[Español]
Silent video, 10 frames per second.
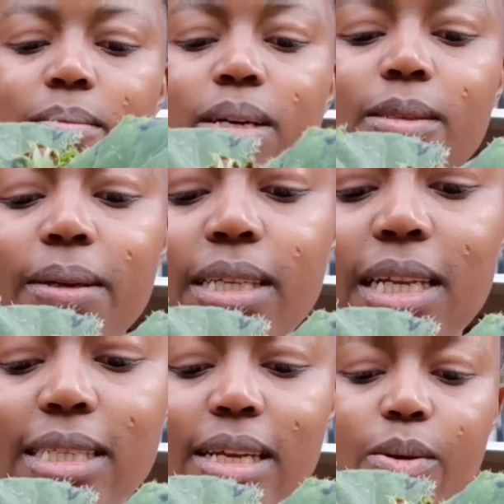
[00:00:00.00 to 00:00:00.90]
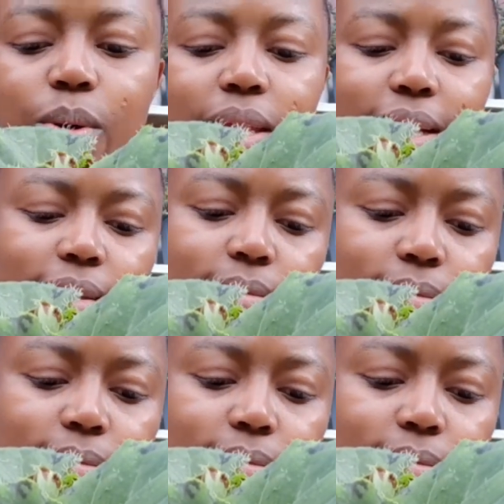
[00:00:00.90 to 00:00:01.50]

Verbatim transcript: Más fáciles de cuidar